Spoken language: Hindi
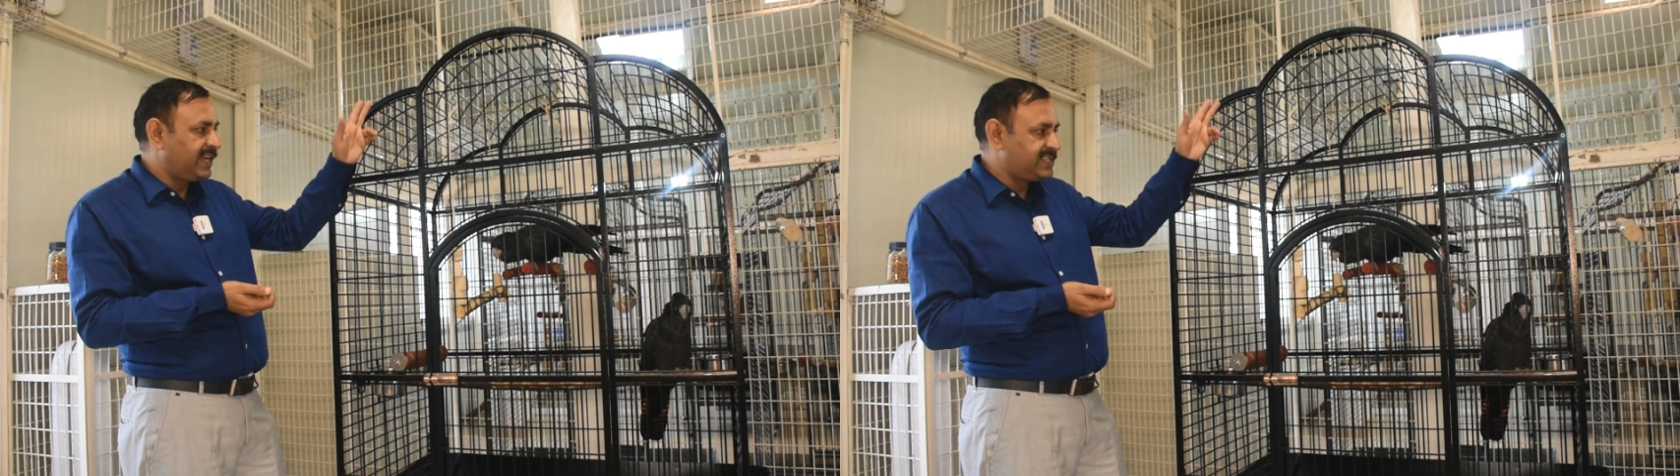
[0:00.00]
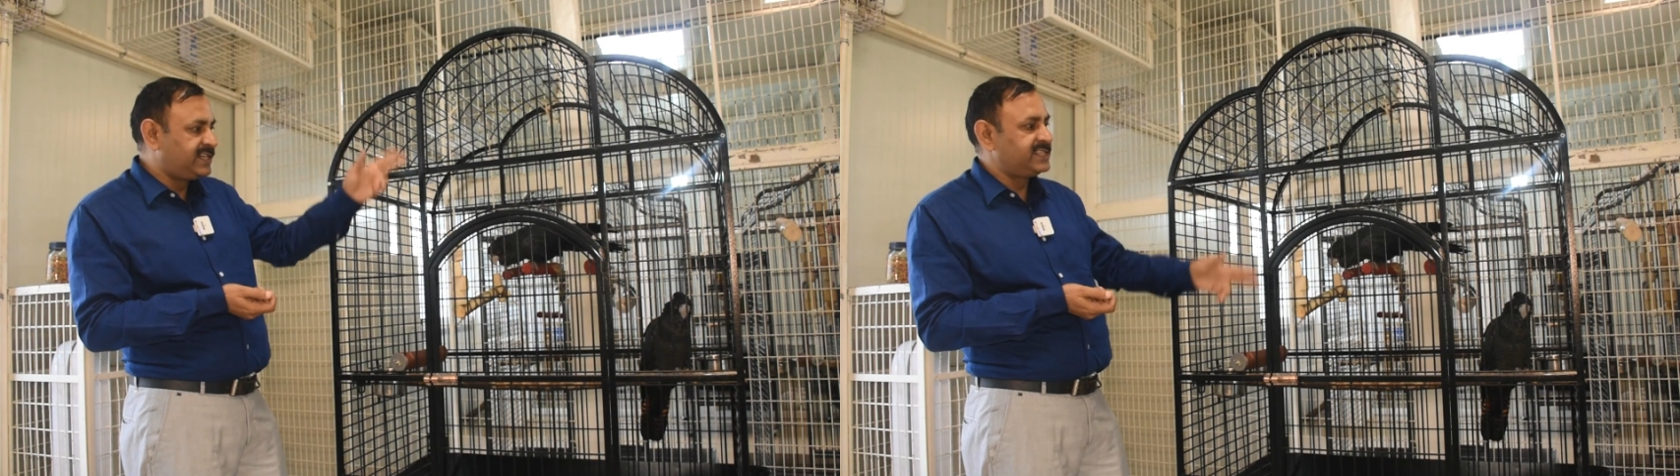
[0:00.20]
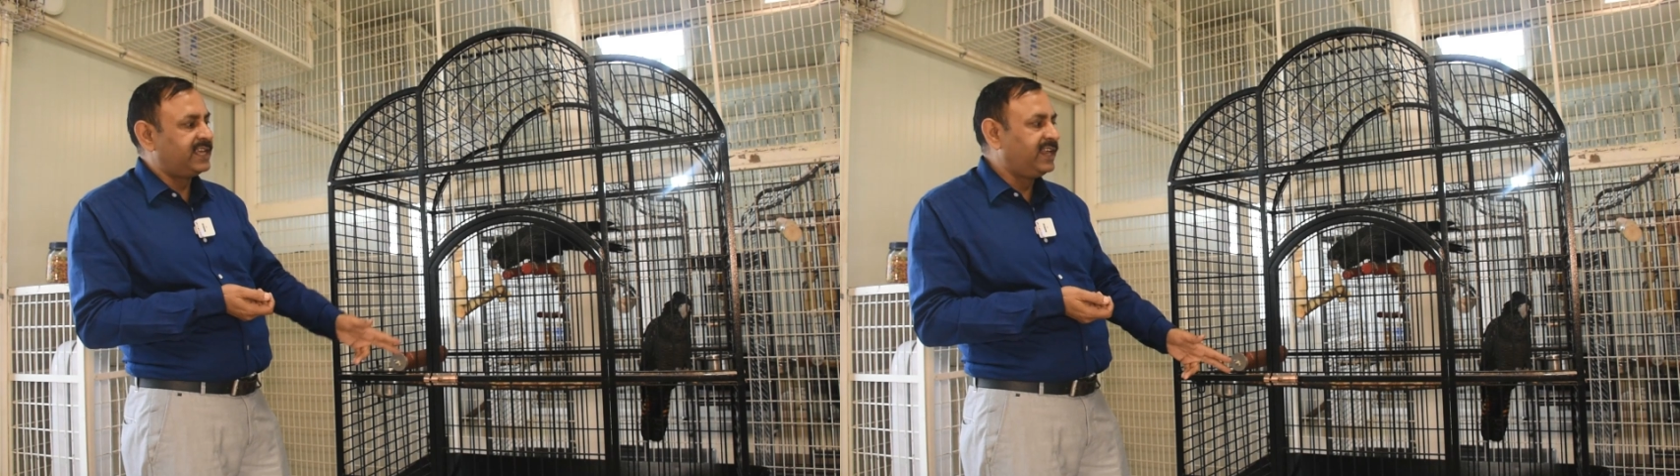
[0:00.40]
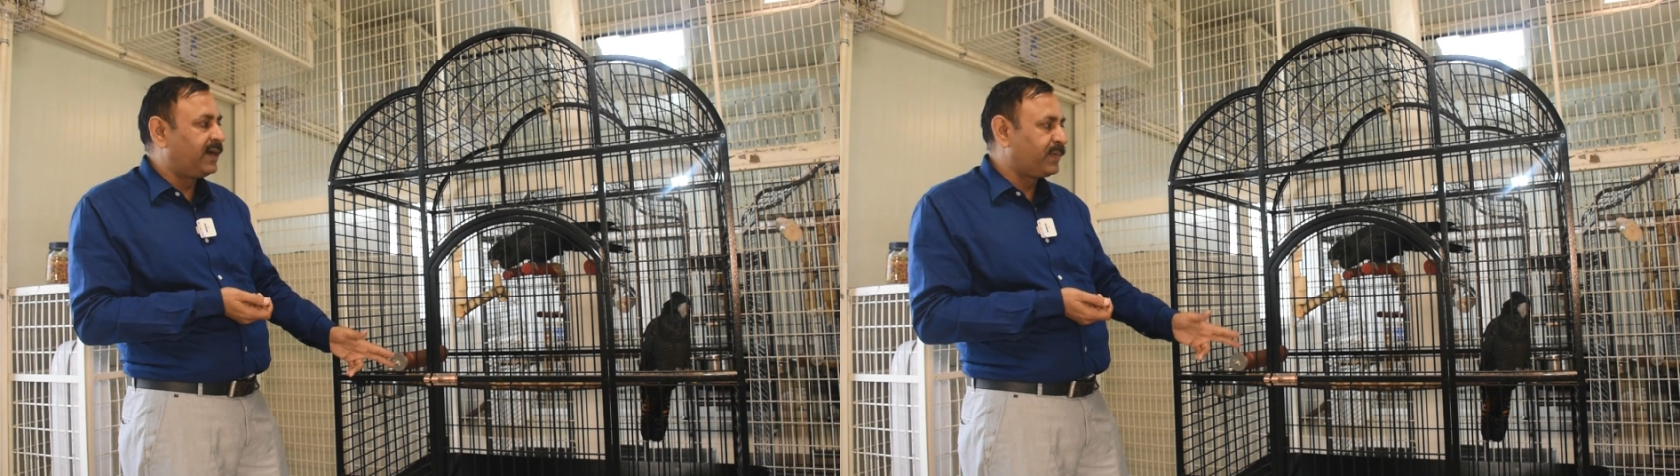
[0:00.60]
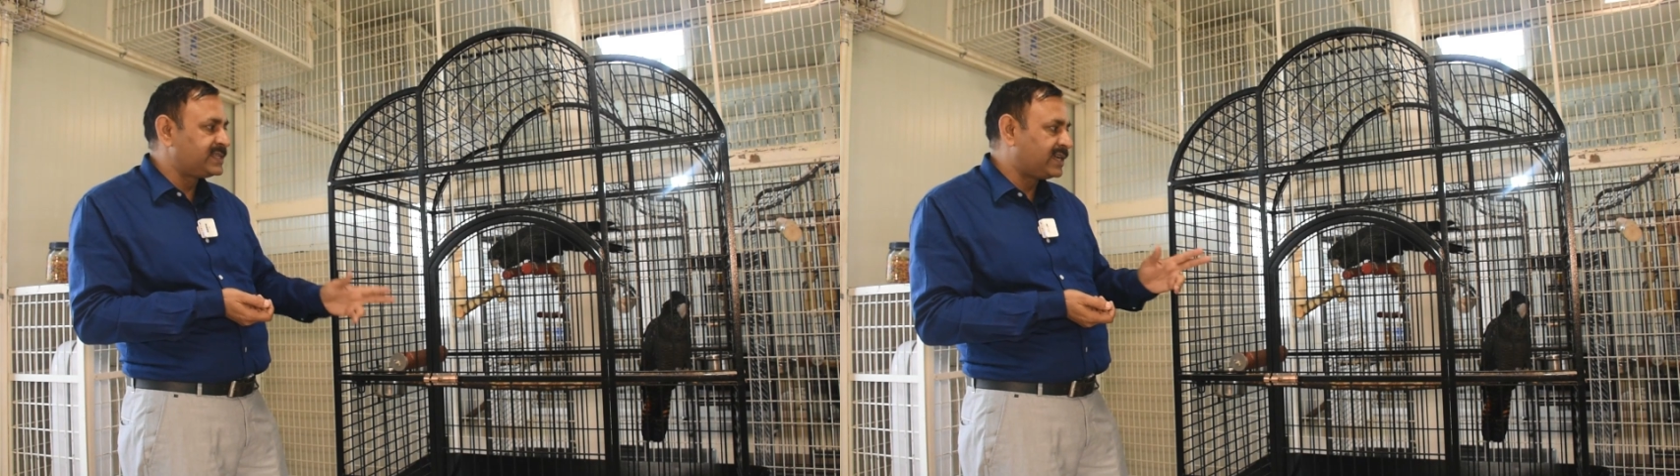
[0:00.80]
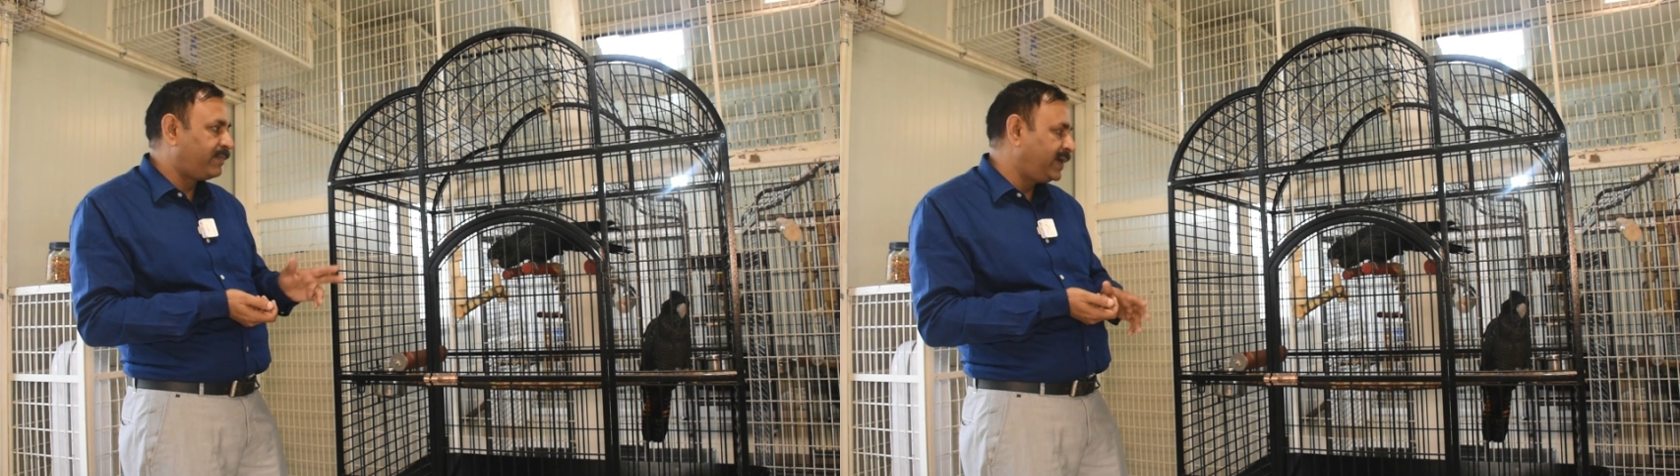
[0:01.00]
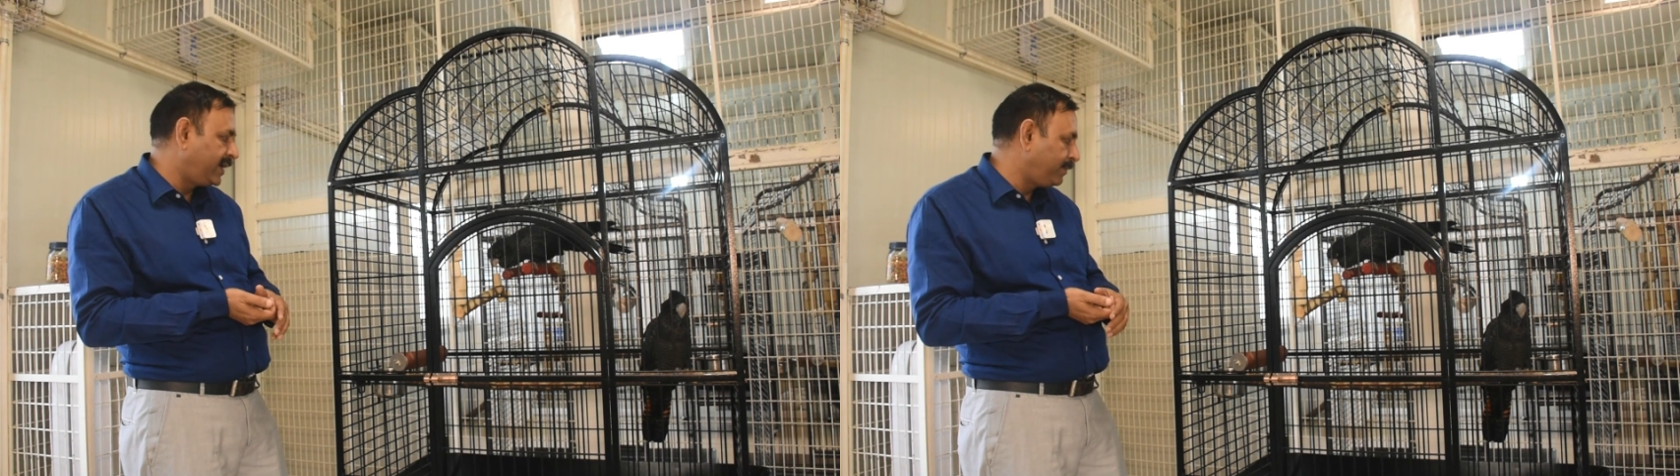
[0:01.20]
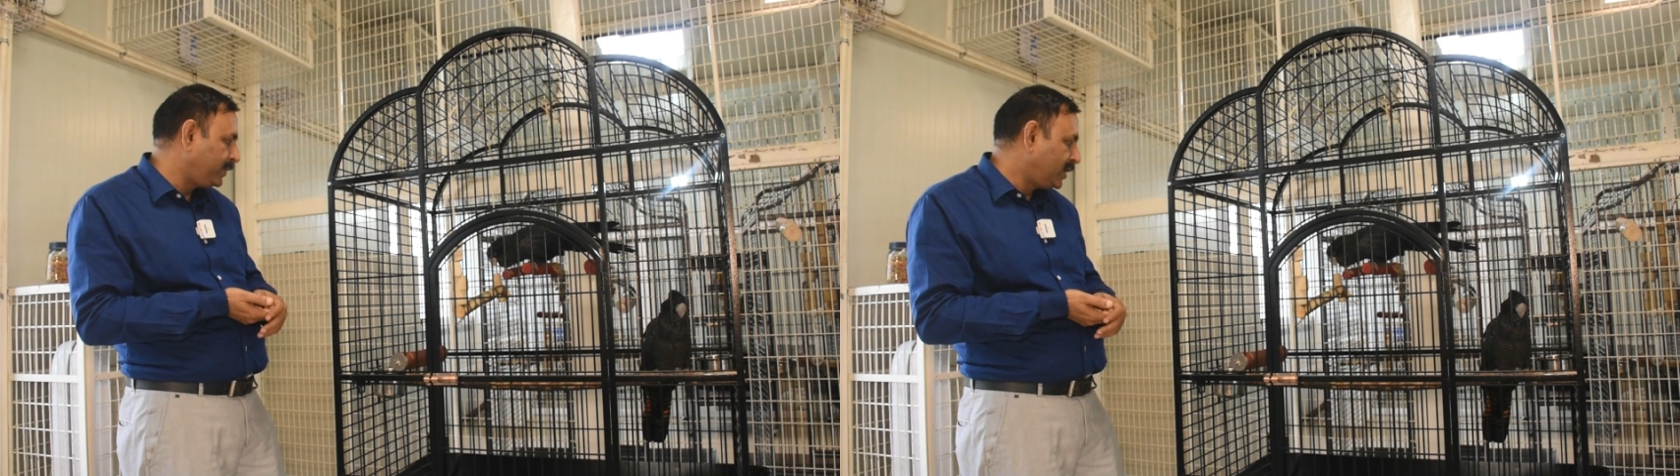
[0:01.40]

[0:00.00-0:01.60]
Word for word: केज डिज़ाइनिंग आपके सामने है